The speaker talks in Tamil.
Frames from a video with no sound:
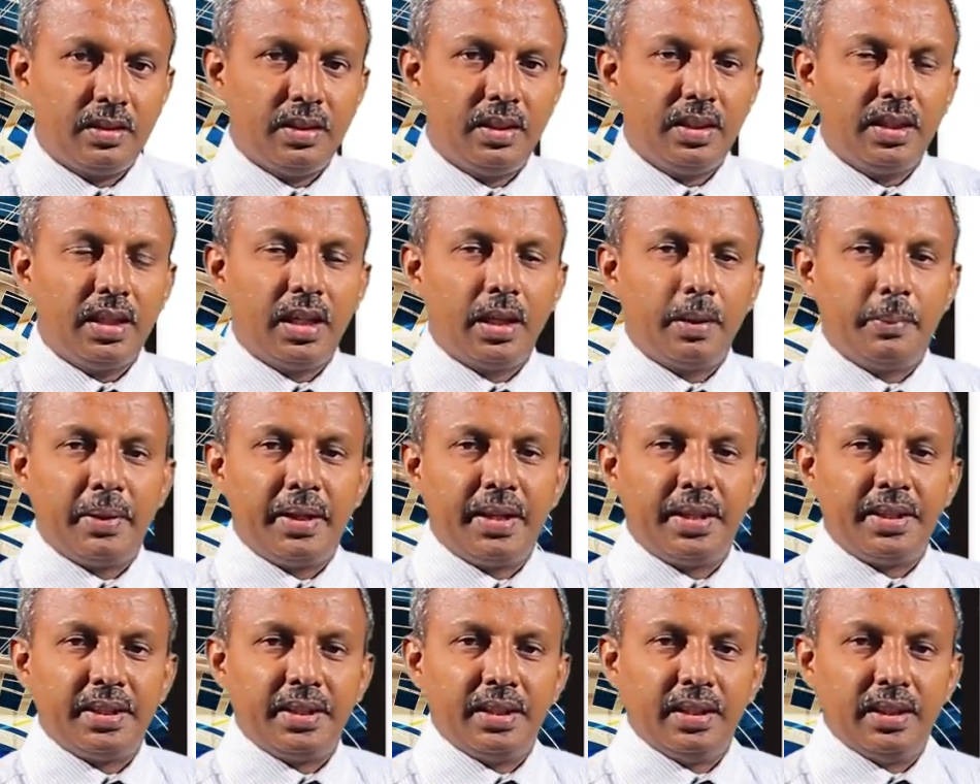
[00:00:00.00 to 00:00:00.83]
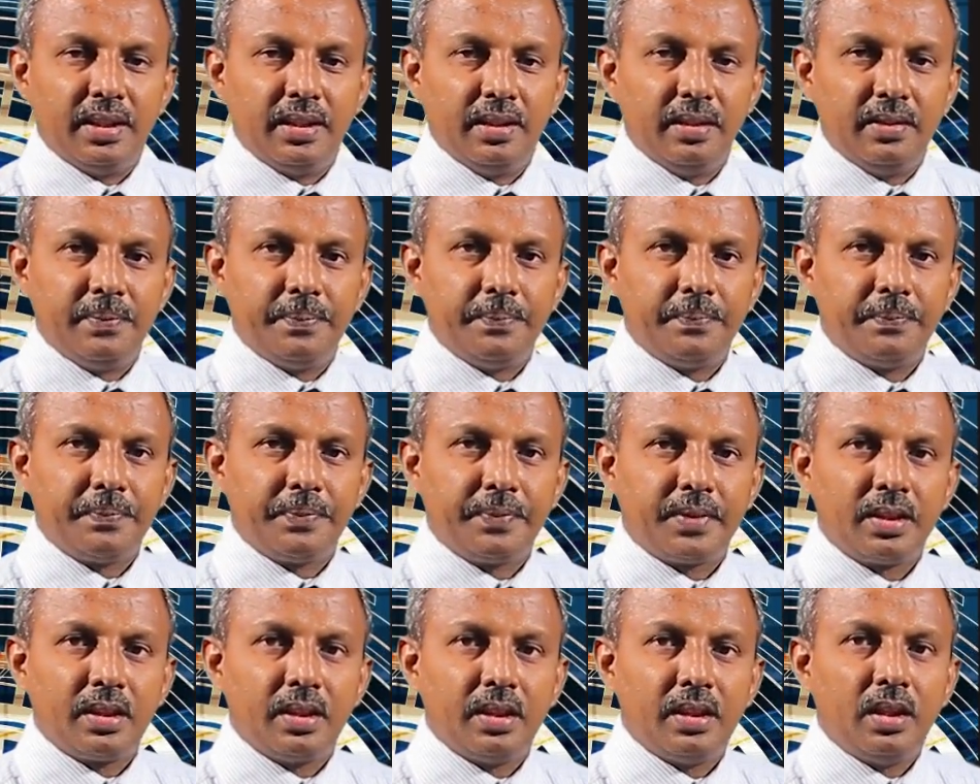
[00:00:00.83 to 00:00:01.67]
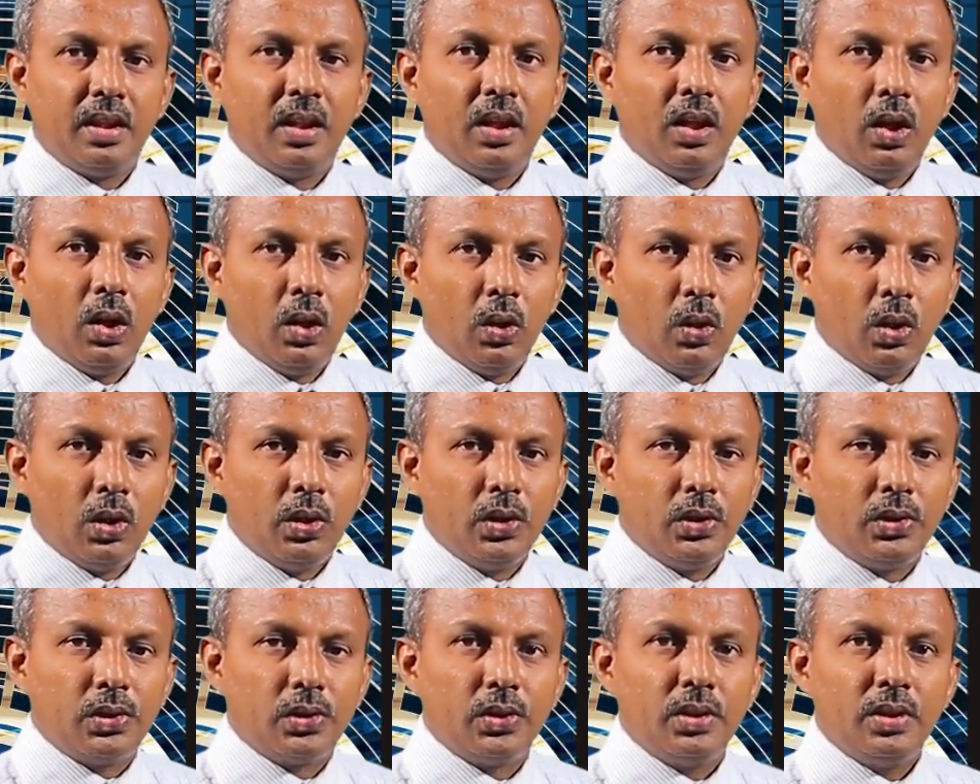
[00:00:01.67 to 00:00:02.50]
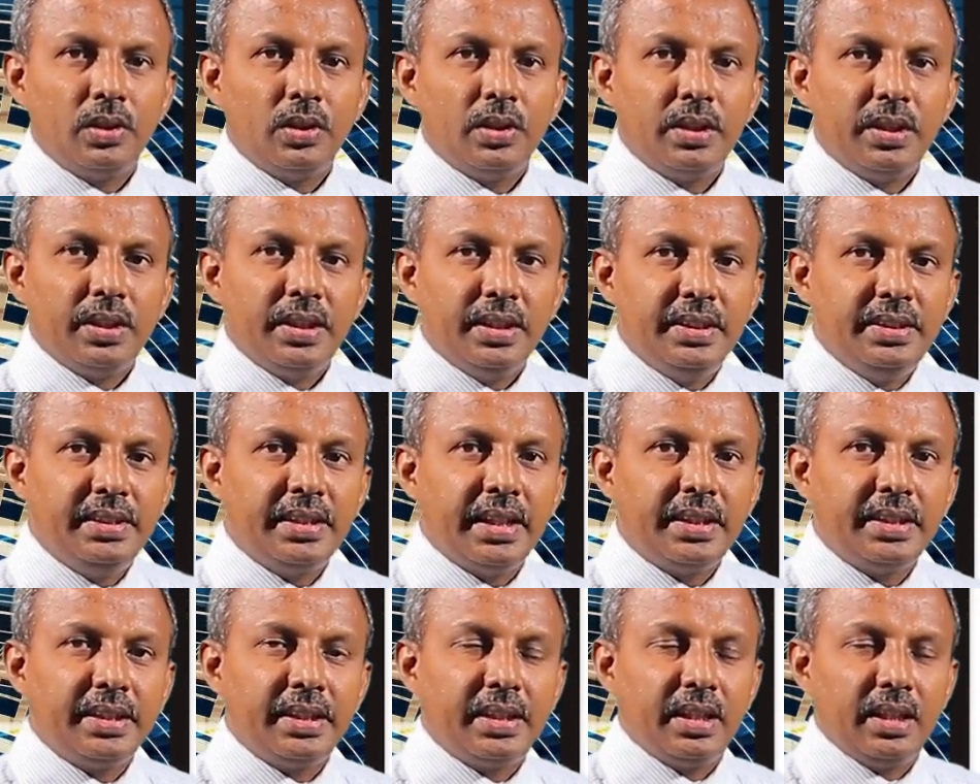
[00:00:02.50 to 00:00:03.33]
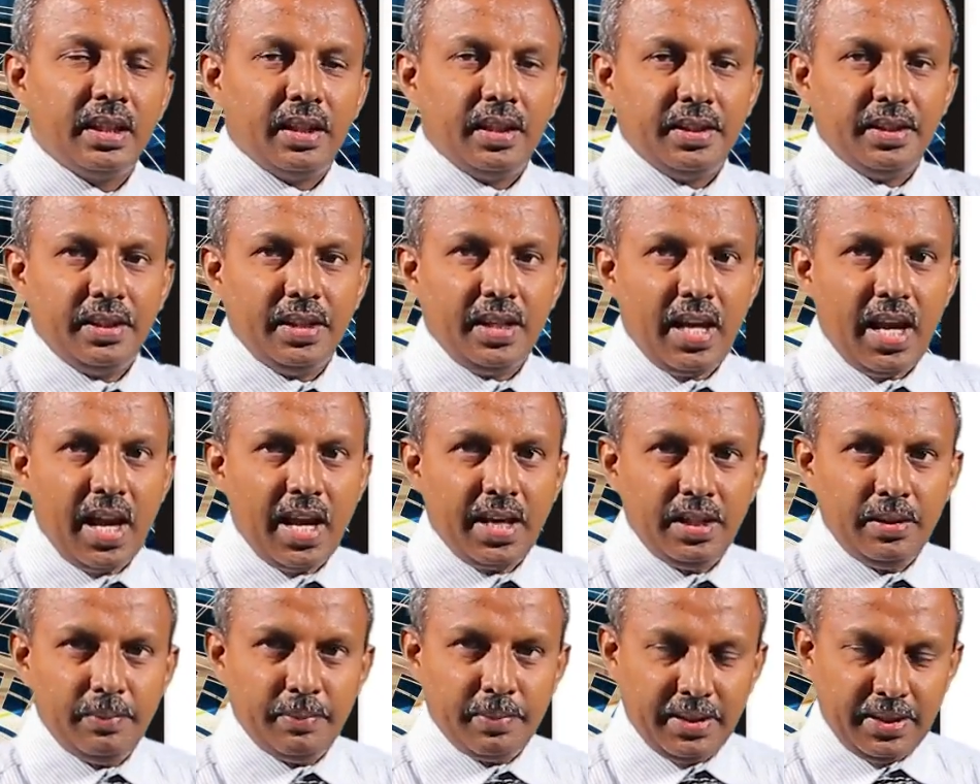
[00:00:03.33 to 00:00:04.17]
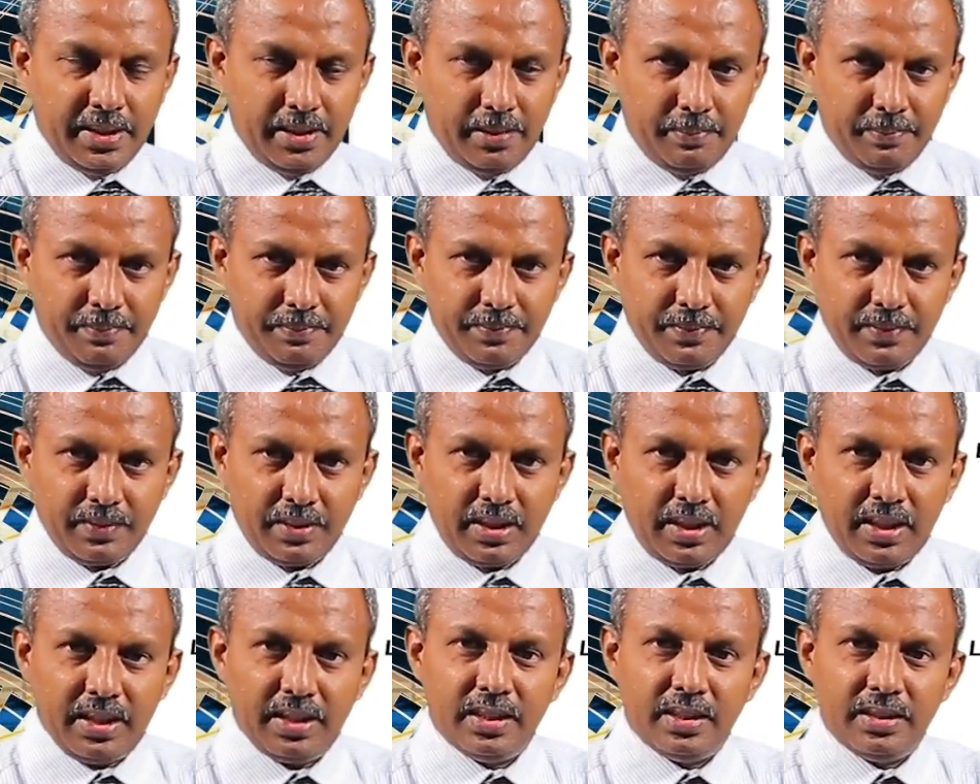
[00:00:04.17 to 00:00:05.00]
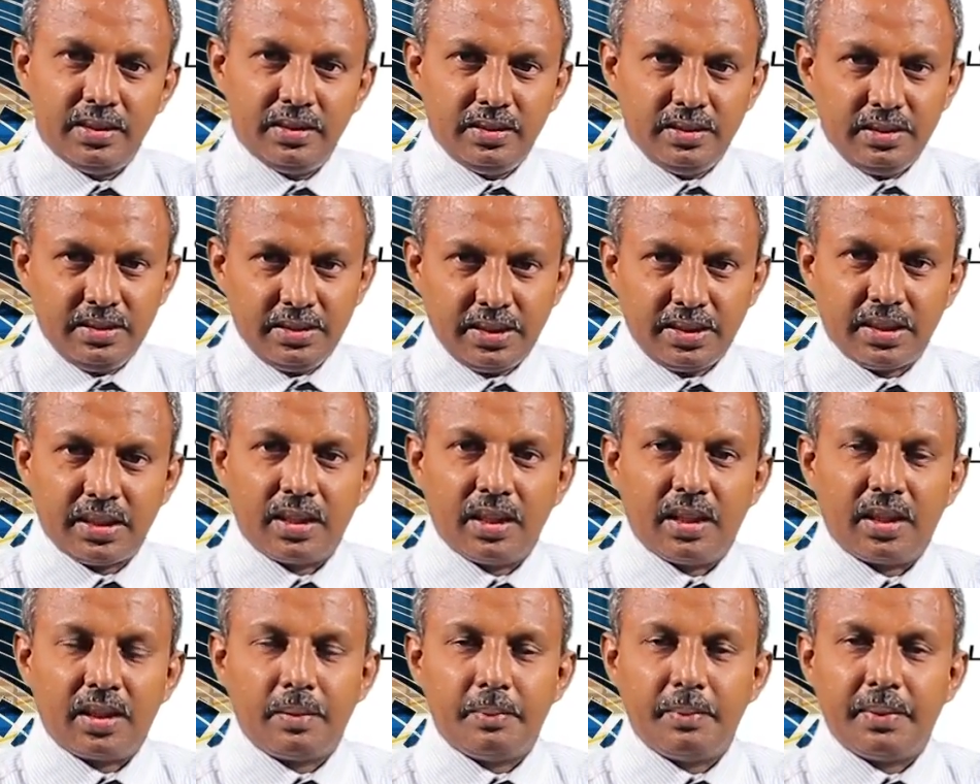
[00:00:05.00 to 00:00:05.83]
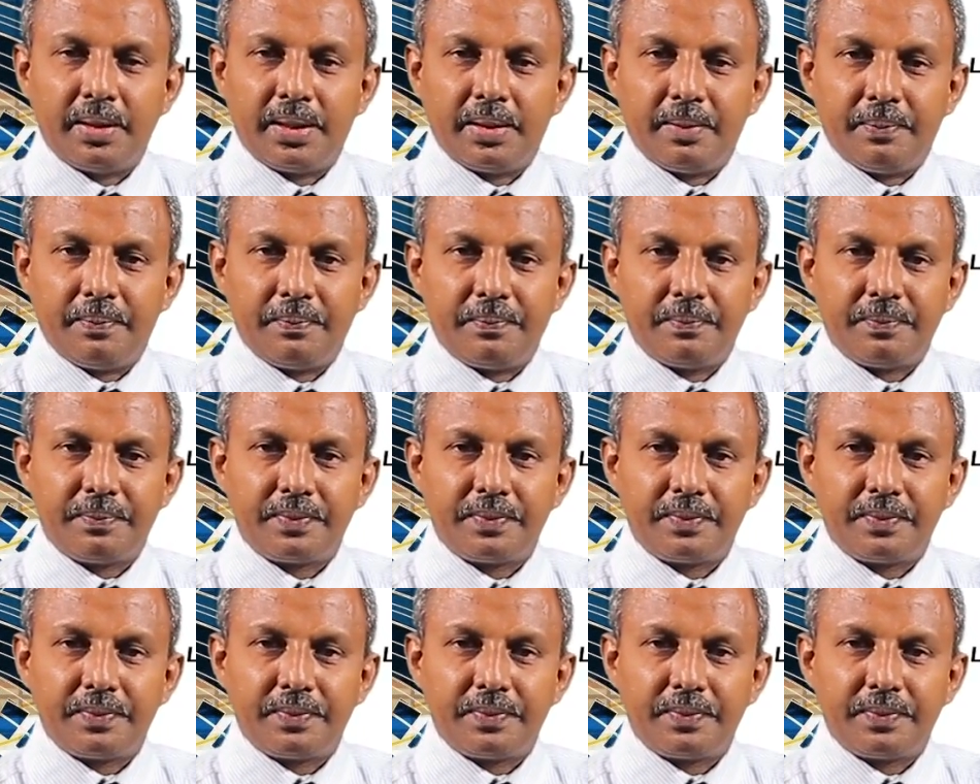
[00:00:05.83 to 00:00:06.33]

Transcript: இங்கே பாருங்கள் ஒன்று இயற்கையான அரிமரம் அல்லது இயற்கையான மரம்